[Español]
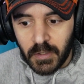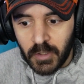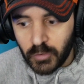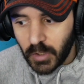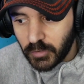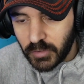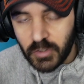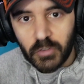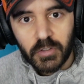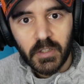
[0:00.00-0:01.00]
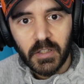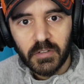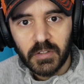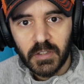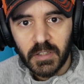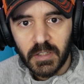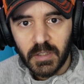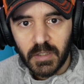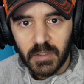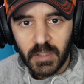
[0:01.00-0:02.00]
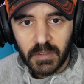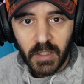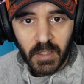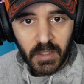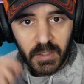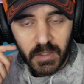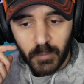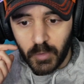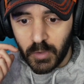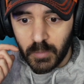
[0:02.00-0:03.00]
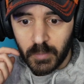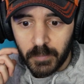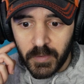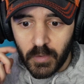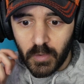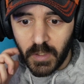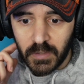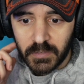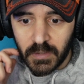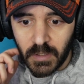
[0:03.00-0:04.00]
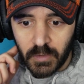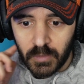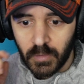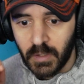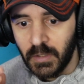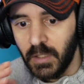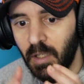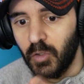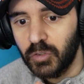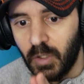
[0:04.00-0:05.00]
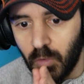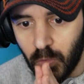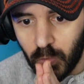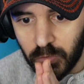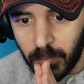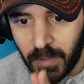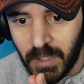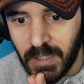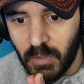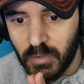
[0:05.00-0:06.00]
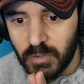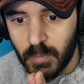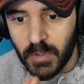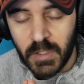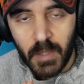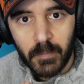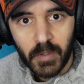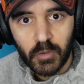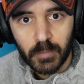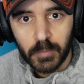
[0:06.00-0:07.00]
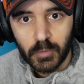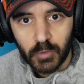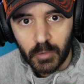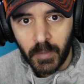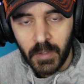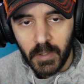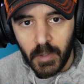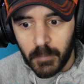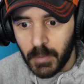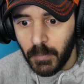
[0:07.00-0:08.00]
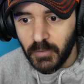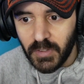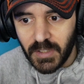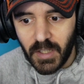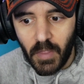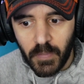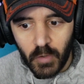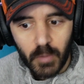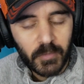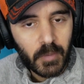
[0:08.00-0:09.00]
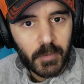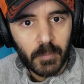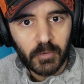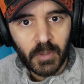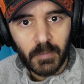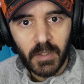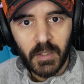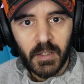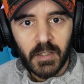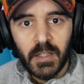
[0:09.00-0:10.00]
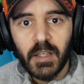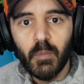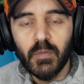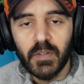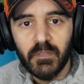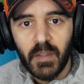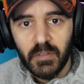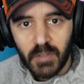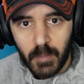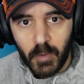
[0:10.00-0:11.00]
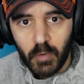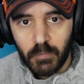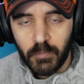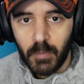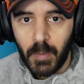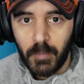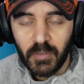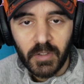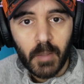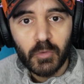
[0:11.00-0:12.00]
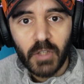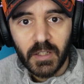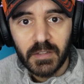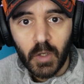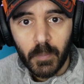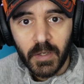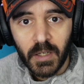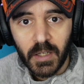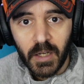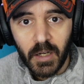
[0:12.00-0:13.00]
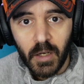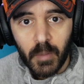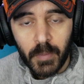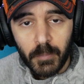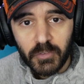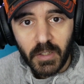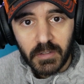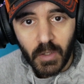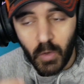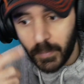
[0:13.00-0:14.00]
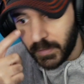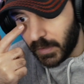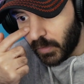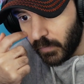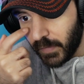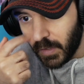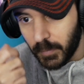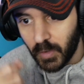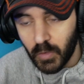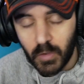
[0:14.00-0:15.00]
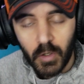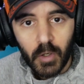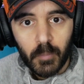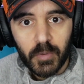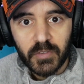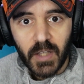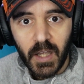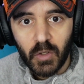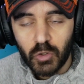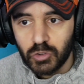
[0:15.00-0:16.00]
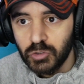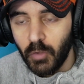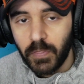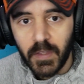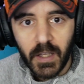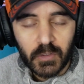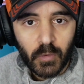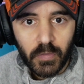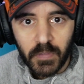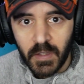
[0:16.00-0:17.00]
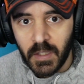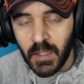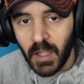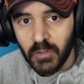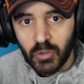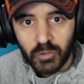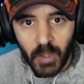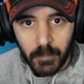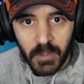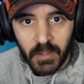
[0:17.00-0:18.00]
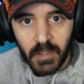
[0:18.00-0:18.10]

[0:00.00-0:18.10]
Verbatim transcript: Es una cosa, chicos, que se trata de. Bueno, el vídeo lo catalogaría, o sea, o lo separaría, lo distribuiría en varios puntos, ¿vale? Pero vamos a intentar hacerlo lo más menos posible y que lo entendáis de la mejor forma, porque sé que hay mucha gente joven en el canal, pero hay mucha gente joven que ronda a lo mejor, pues ya a los 12, 14 años también.